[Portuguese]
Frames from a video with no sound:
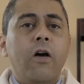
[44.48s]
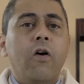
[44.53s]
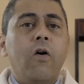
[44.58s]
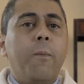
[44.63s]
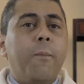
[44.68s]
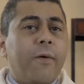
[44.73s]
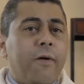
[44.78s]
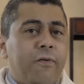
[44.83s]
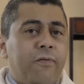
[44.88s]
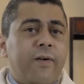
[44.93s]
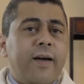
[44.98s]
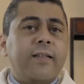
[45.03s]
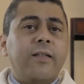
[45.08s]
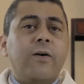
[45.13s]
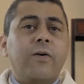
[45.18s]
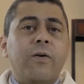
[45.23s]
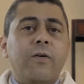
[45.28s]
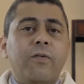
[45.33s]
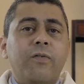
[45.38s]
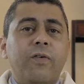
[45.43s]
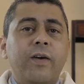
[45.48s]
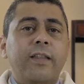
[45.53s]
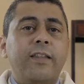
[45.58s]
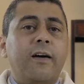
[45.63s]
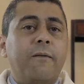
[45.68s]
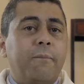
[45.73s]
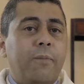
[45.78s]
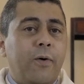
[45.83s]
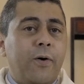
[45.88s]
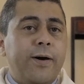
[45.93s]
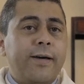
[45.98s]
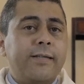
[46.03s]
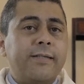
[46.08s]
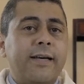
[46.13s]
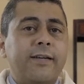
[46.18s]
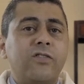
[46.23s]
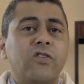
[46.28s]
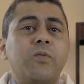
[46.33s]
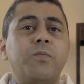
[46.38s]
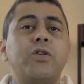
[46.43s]
O profeta convida, pois,
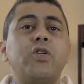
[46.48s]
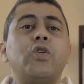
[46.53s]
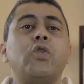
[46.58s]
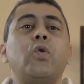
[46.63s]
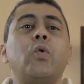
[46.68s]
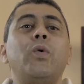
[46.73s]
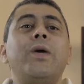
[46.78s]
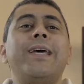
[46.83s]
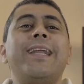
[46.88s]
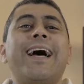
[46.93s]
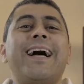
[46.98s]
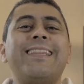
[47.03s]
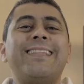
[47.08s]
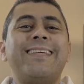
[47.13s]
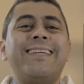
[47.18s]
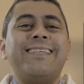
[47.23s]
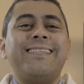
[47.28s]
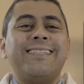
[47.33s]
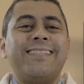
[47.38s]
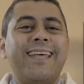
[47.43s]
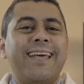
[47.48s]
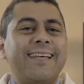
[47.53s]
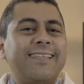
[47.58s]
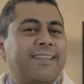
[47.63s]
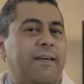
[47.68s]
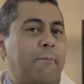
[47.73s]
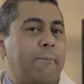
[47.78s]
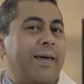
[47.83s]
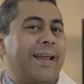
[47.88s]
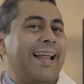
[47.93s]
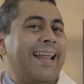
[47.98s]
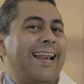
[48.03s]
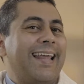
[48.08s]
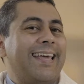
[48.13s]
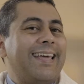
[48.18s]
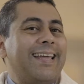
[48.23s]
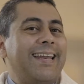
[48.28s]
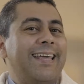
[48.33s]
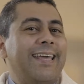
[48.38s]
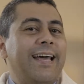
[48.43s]
a substituir a tristeza pela
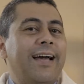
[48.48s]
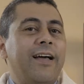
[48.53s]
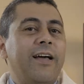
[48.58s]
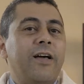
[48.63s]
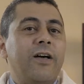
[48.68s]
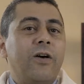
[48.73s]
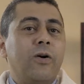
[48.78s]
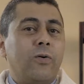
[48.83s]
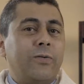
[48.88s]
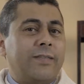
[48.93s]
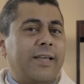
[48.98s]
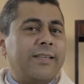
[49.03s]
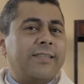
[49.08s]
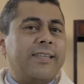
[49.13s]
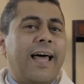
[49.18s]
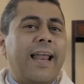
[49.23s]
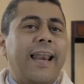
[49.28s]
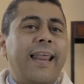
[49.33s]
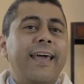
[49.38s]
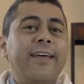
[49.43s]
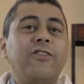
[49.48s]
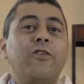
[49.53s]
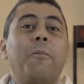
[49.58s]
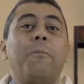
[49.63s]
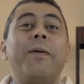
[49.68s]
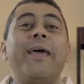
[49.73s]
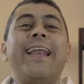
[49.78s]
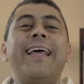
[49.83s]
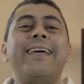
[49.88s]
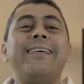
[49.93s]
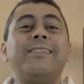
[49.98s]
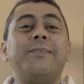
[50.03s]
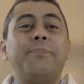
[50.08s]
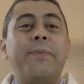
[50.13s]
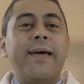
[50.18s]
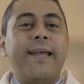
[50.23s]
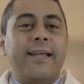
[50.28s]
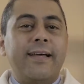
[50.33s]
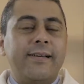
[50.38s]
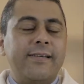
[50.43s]
alegria, o desalento pela
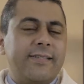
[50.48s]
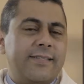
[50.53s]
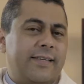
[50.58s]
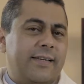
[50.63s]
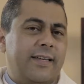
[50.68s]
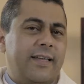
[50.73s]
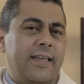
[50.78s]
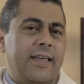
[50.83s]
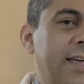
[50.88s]
esperança.